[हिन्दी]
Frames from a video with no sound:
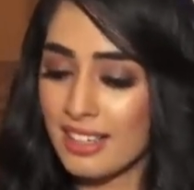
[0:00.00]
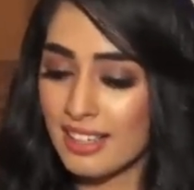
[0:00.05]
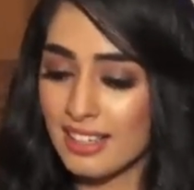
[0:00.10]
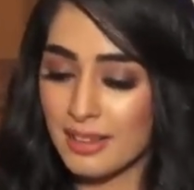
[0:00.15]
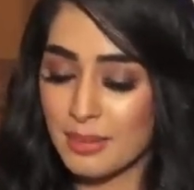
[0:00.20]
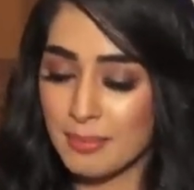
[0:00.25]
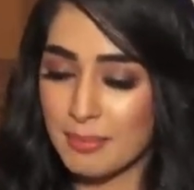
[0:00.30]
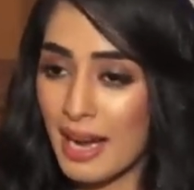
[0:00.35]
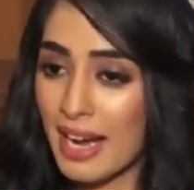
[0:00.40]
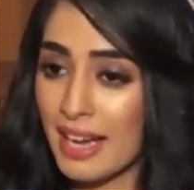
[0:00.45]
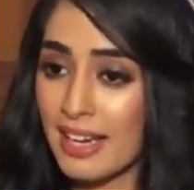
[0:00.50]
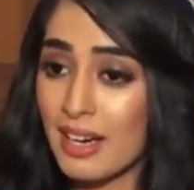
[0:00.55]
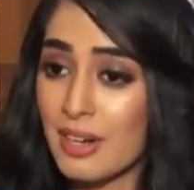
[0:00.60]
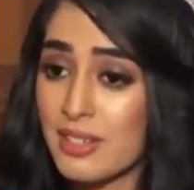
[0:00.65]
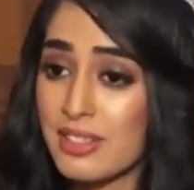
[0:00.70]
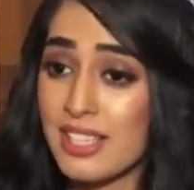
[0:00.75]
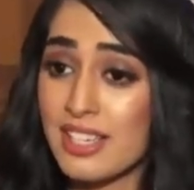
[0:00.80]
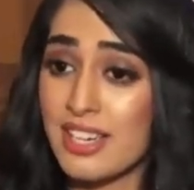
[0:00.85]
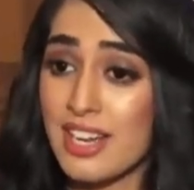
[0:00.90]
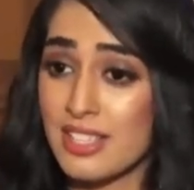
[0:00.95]

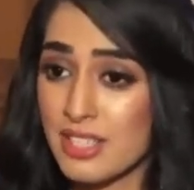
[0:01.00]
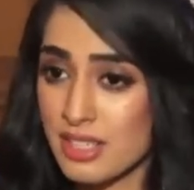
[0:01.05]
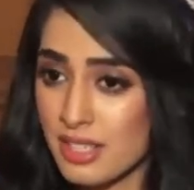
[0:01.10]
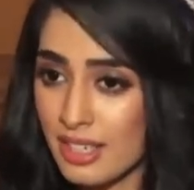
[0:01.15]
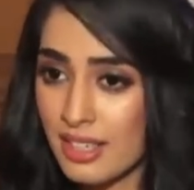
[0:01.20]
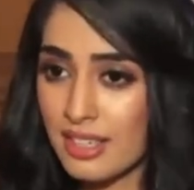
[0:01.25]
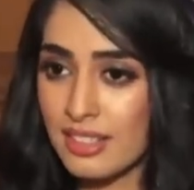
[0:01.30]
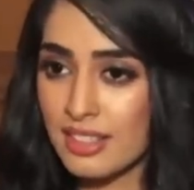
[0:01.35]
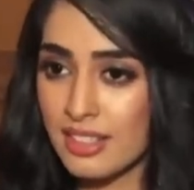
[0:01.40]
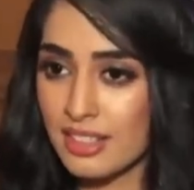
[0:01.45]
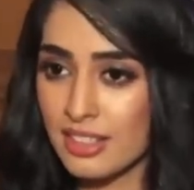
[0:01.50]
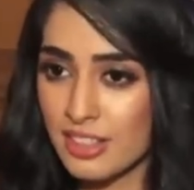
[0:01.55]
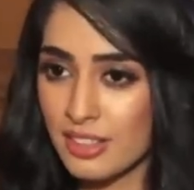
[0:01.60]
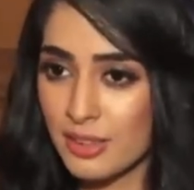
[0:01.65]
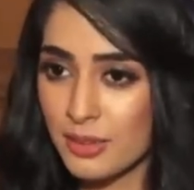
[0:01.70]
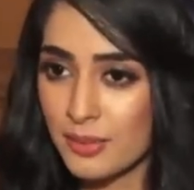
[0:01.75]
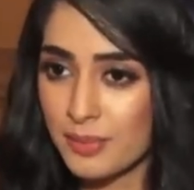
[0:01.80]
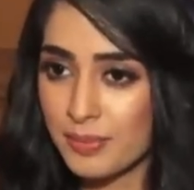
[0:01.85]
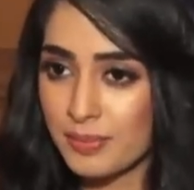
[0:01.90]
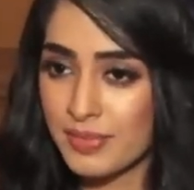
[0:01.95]
बैकग्राउंड से रेजोनेट करते
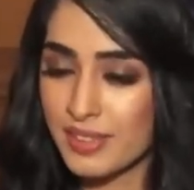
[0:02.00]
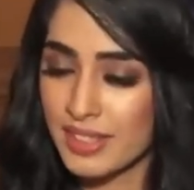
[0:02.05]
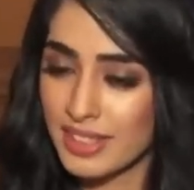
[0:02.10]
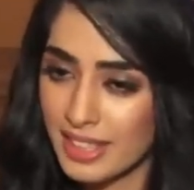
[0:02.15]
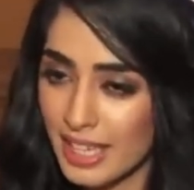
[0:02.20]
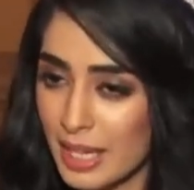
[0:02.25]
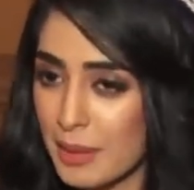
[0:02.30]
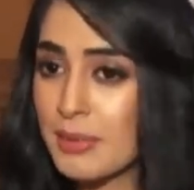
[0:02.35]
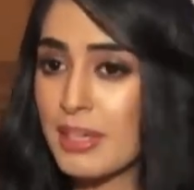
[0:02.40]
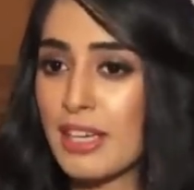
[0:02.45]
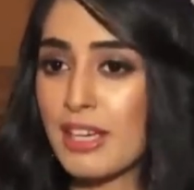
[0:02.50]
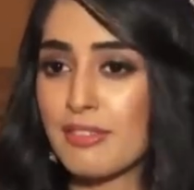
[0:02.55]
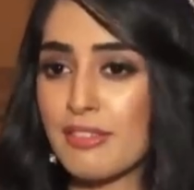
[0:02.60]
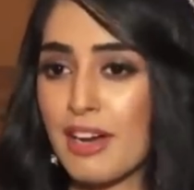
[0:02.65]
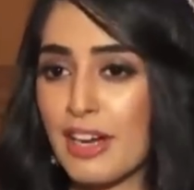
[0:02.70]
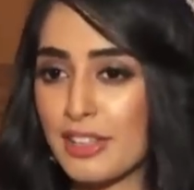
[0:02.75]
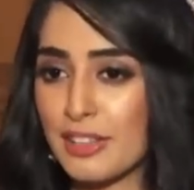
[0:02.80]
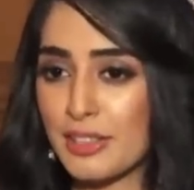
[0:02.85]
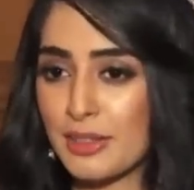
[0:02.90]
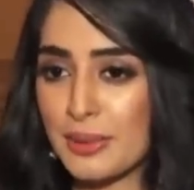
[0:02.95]
हो ये भी एक
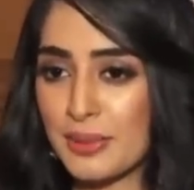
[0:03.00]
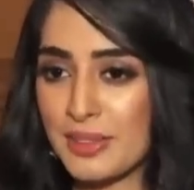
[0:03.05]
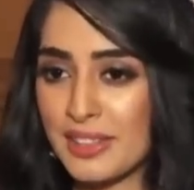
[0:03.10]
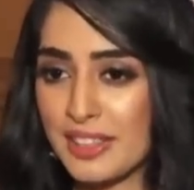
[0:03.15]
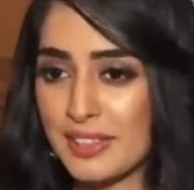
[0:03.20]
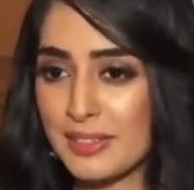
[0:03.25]
फैक्टर होता